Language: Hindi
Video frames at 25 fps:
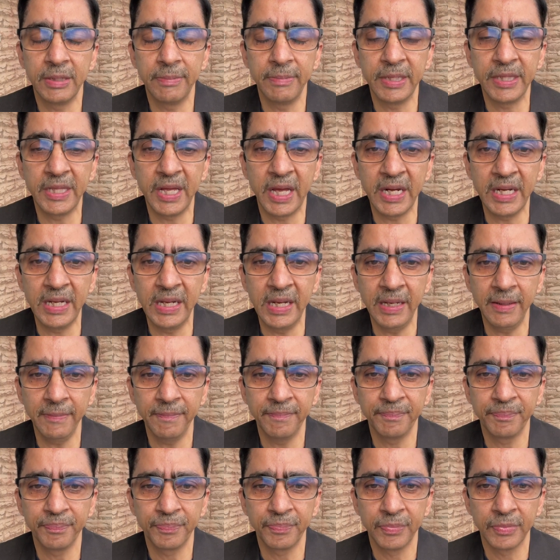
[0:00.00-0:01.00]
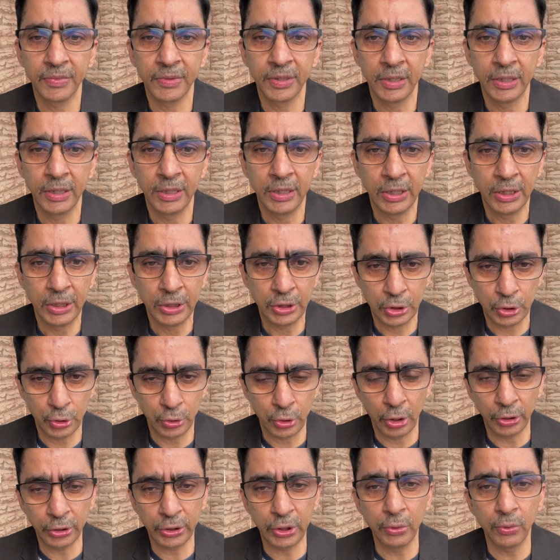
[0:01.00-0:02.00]
जिम्मेदारी लें
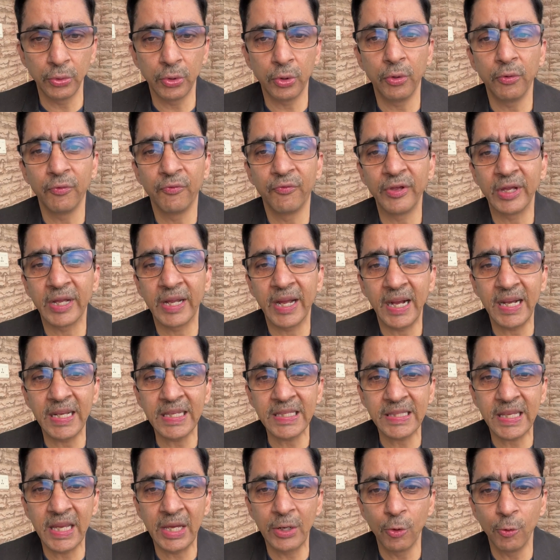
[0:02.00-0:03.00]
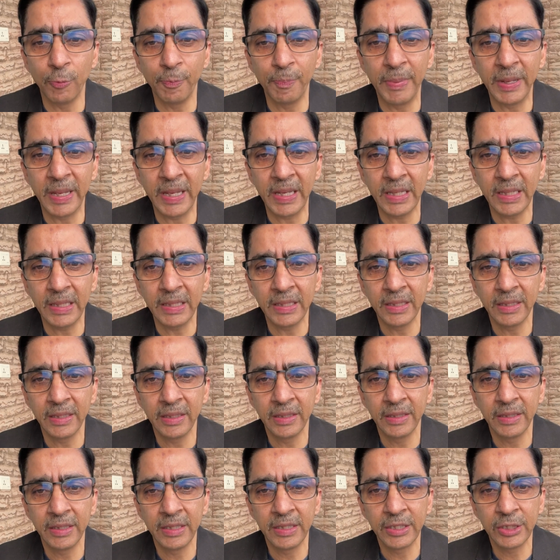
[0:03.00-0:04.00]
चुनौतियों को विकास के रूप में
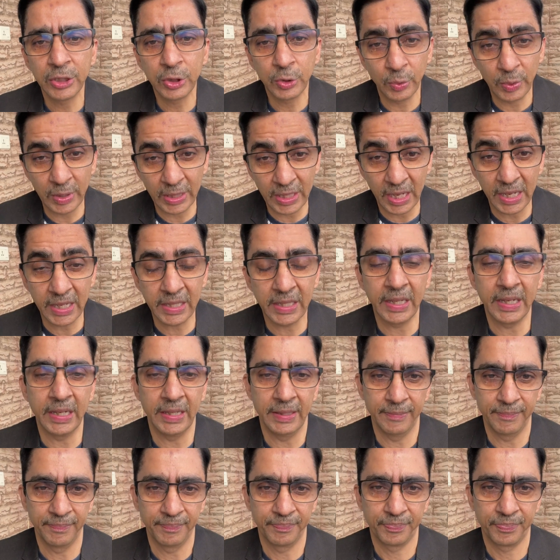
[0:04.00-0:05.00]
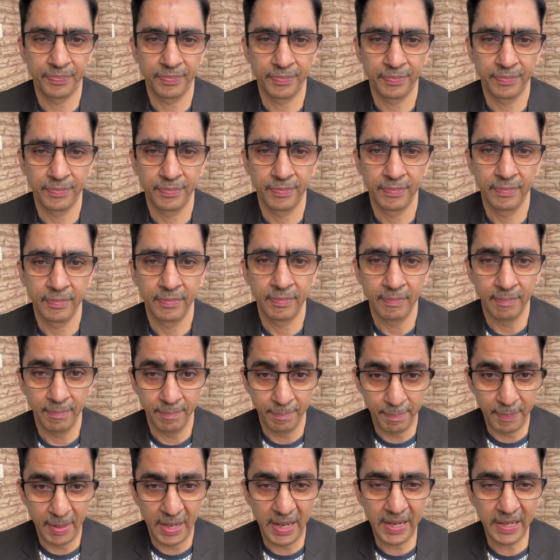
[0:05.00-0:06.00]
स्वीकार करें
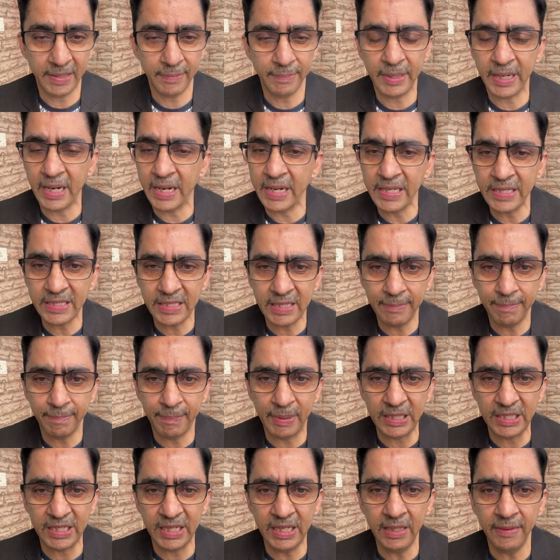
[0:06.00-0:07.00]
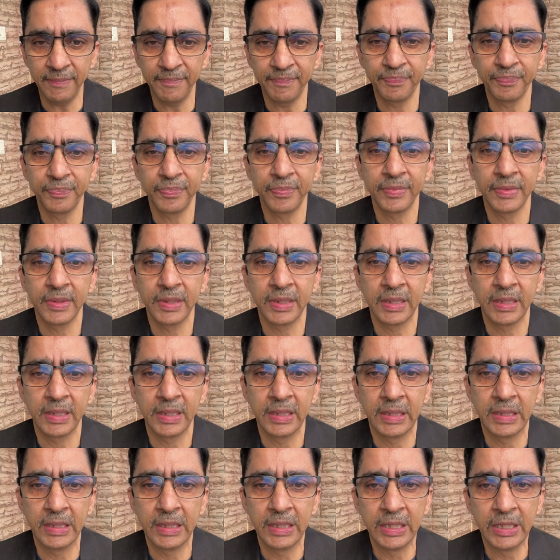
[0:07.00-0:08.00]
बहाने बनाने से बचें
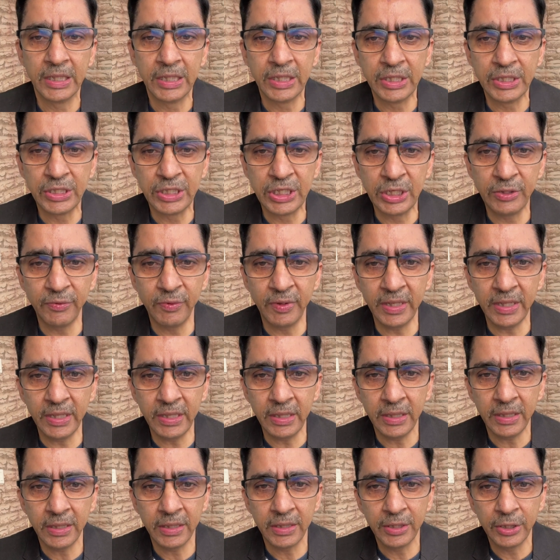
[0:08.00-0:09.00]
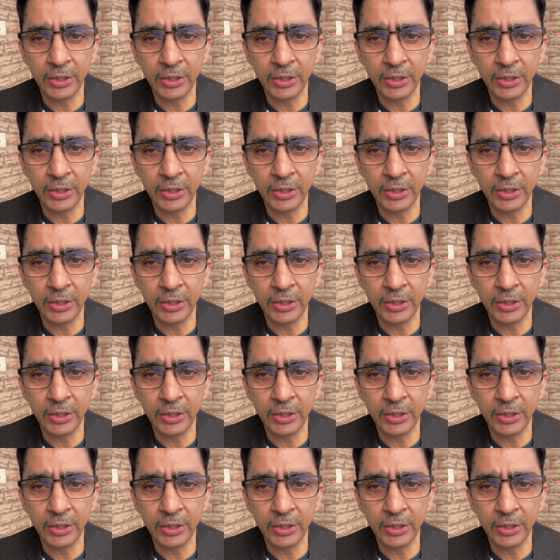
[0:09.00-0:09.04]
जीवन